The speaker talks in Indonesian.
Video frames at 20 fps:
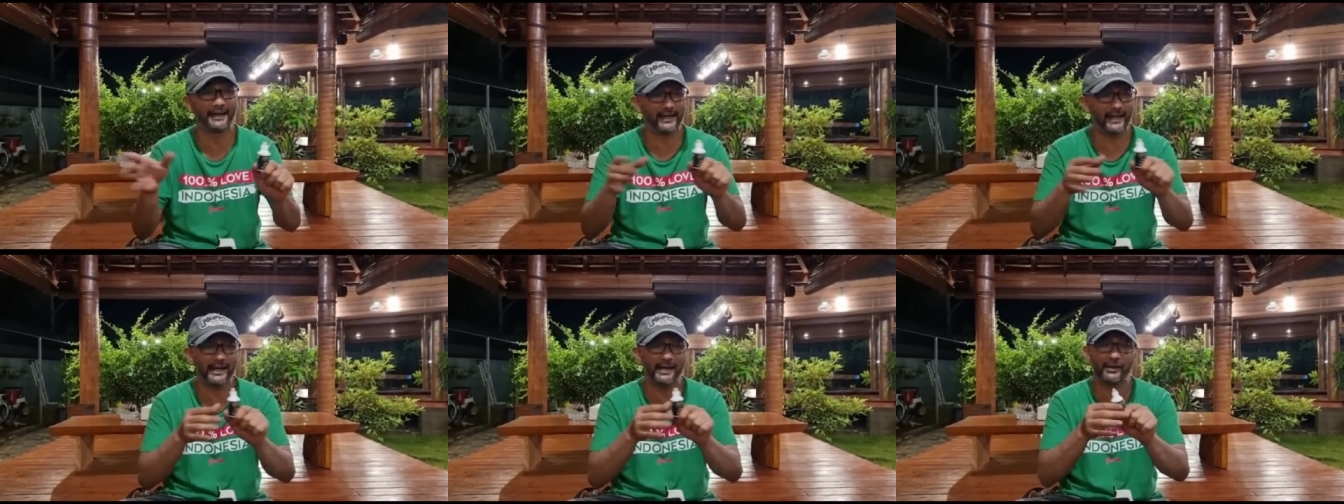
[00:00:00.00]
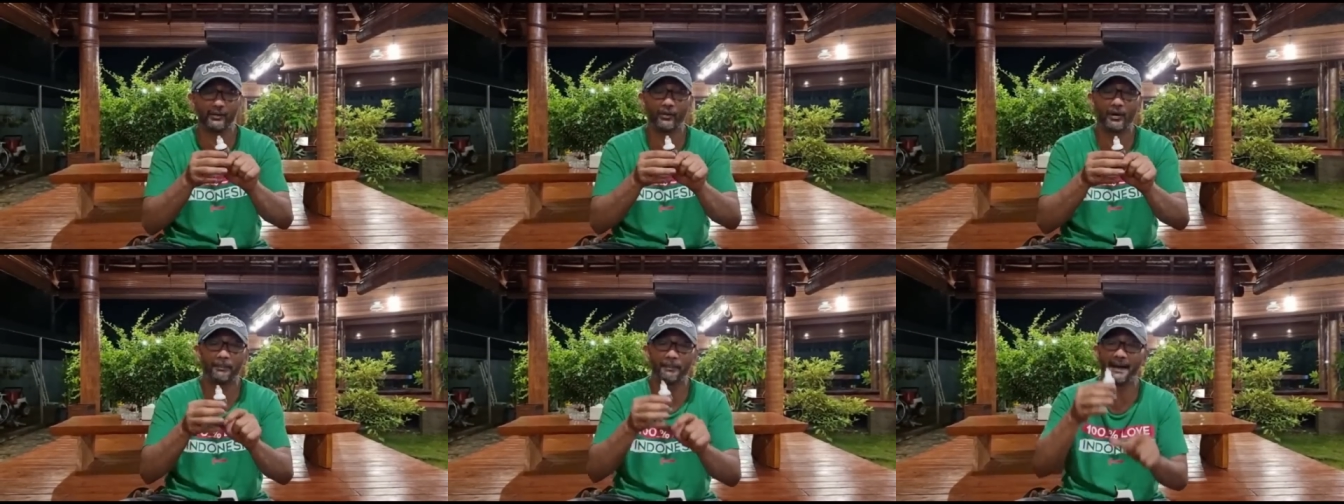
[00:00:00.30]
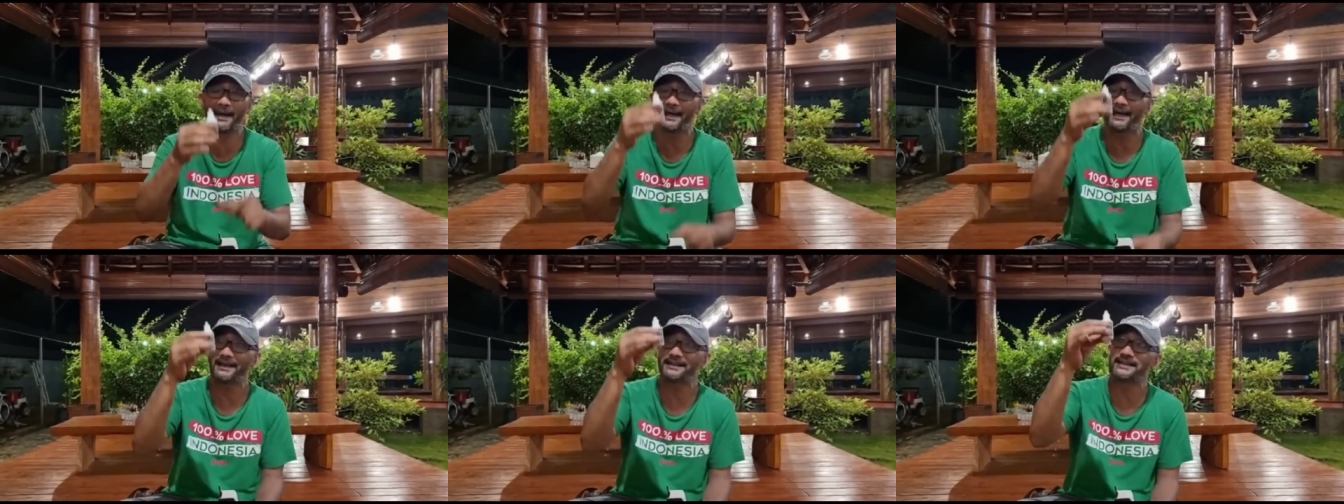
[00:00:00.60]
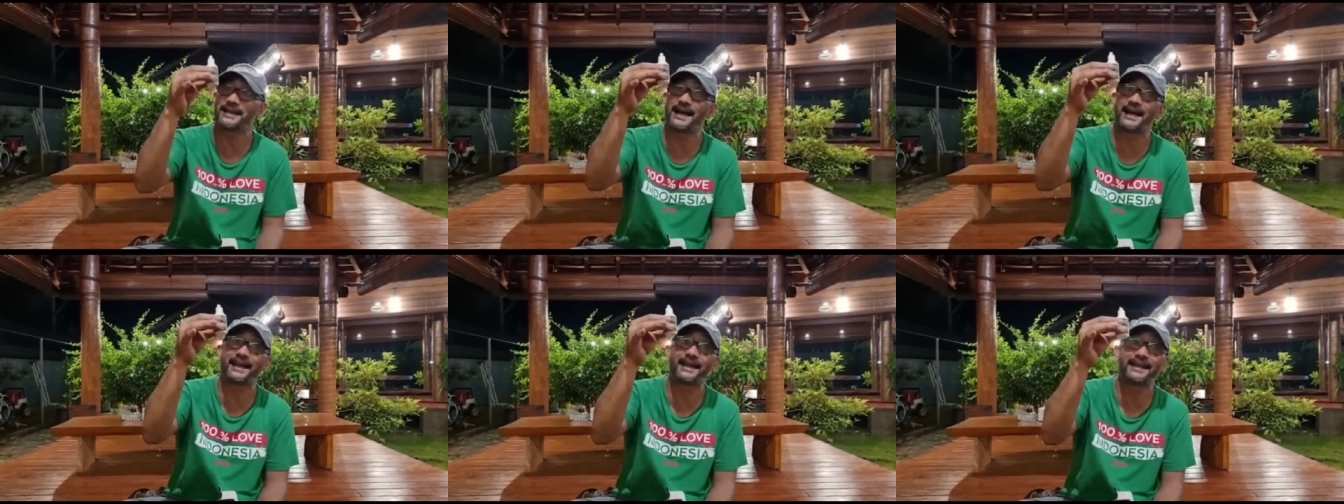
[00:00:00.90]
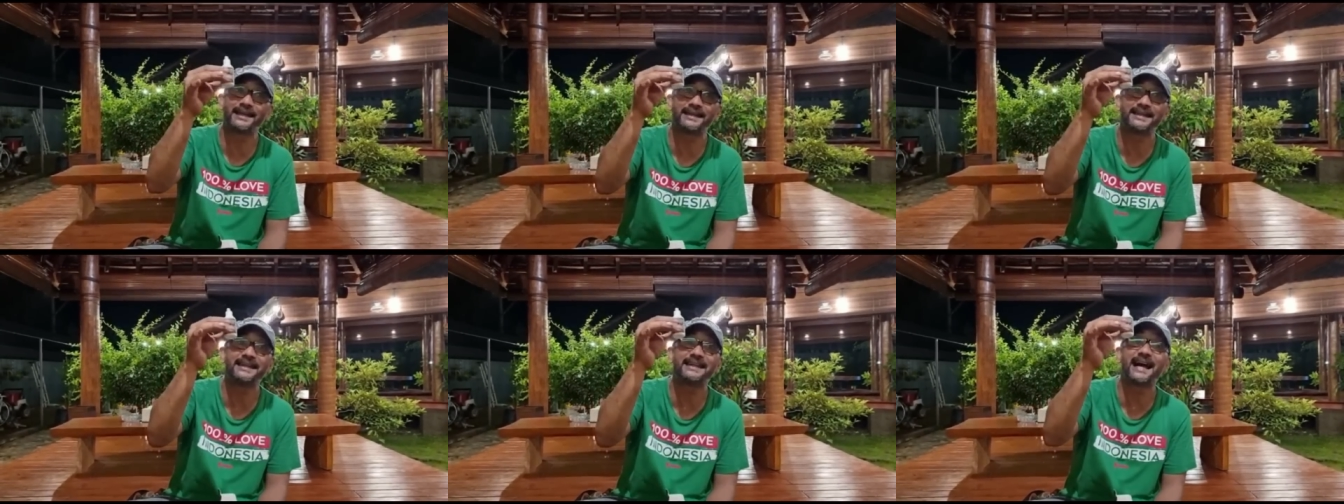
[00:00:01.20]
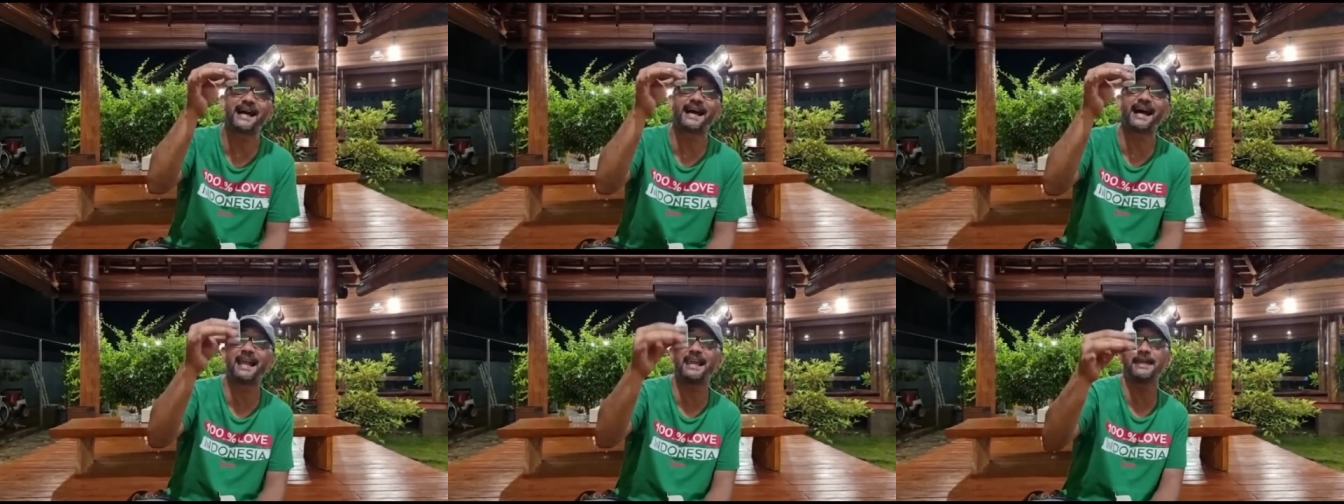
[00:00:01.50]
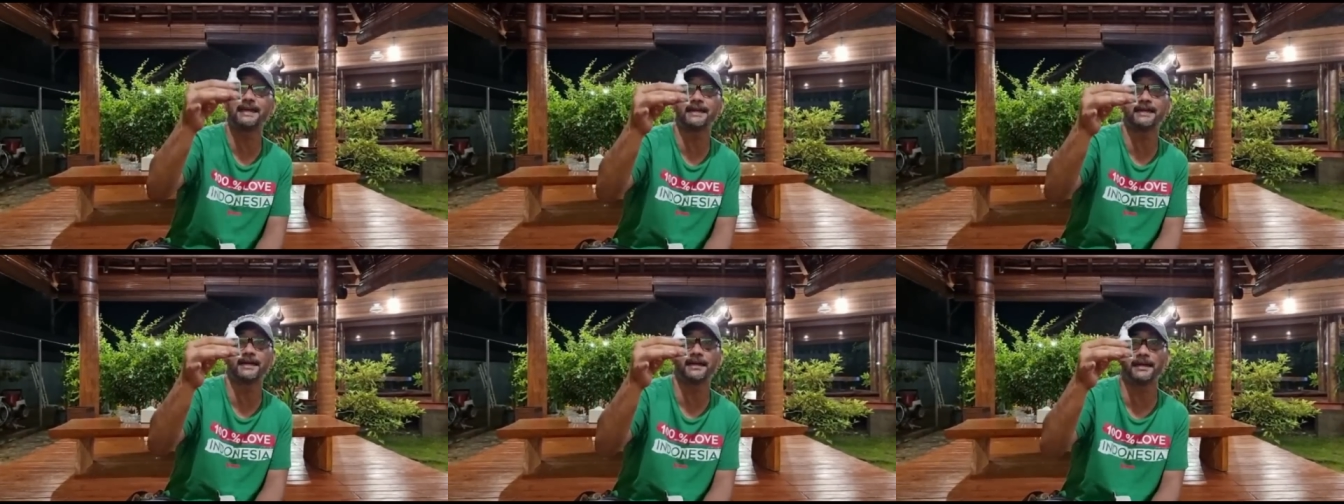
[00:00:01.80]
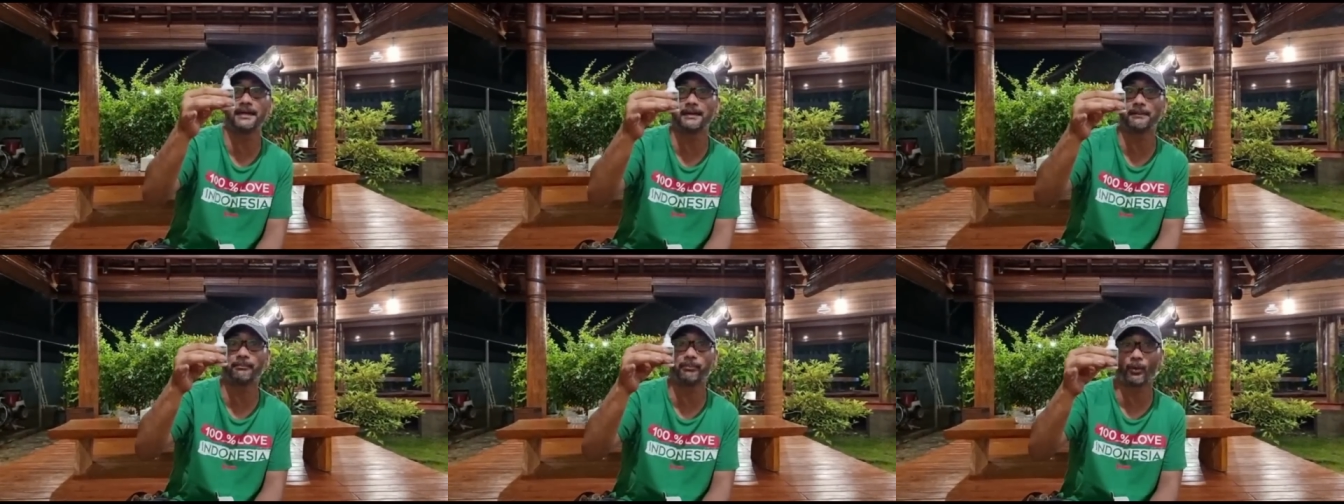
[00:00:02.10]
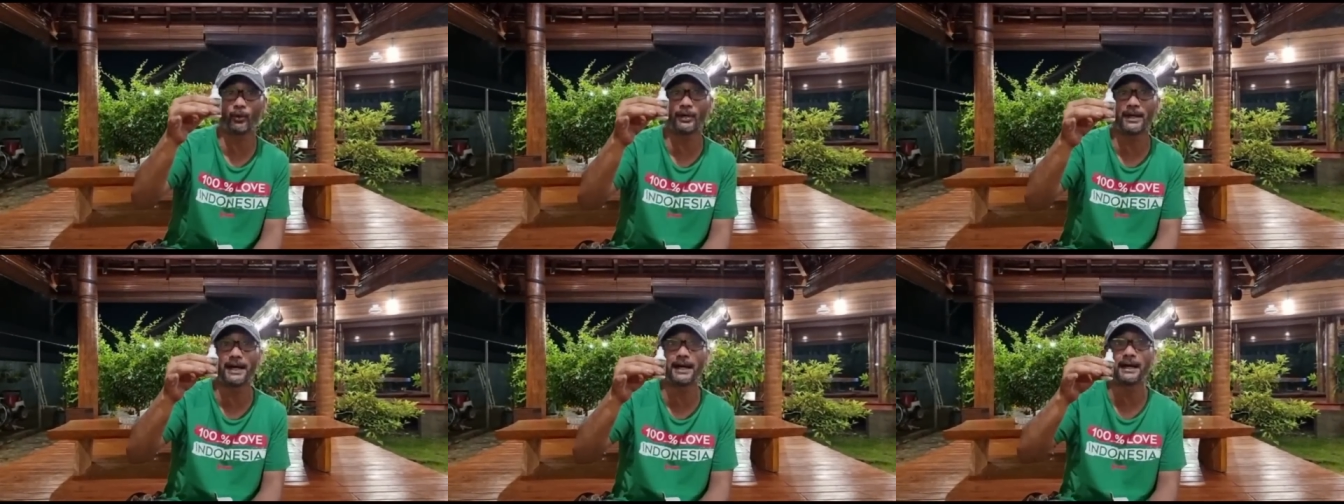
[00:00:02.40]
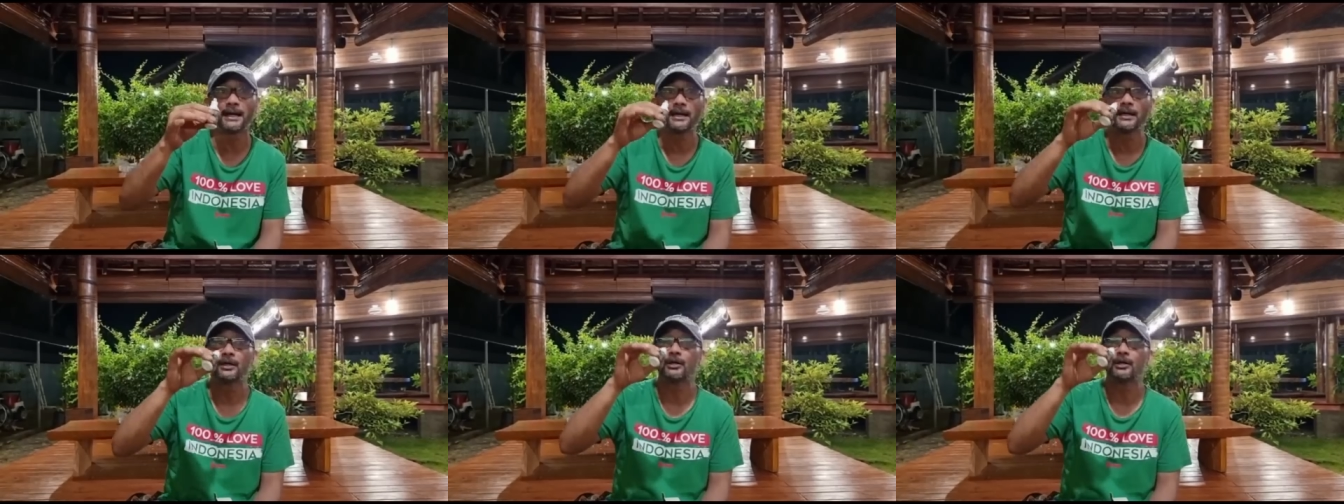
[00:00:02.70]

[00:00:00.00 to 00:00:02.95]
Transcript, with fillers: enak gue pakai sehari tiga kali nih produk